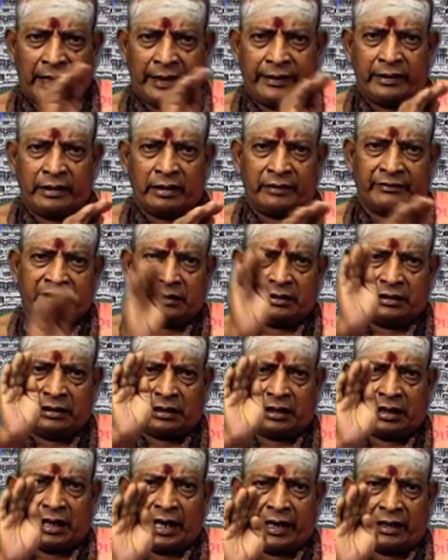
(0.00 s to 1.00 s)

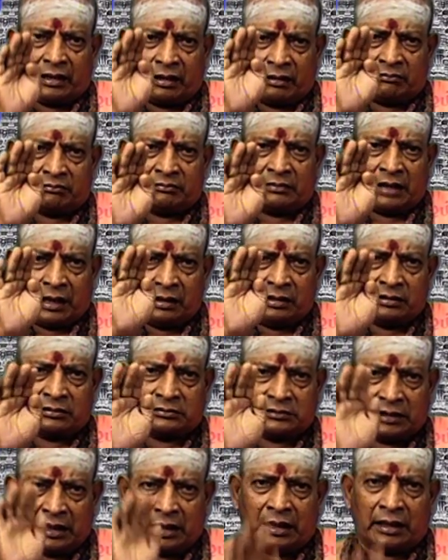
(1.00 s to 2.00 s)
அடியவர்களுக்கு அன்னம்ப
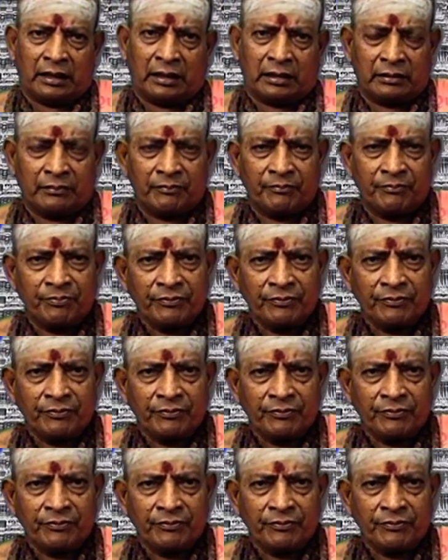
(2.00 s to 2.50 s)
அளித்தால்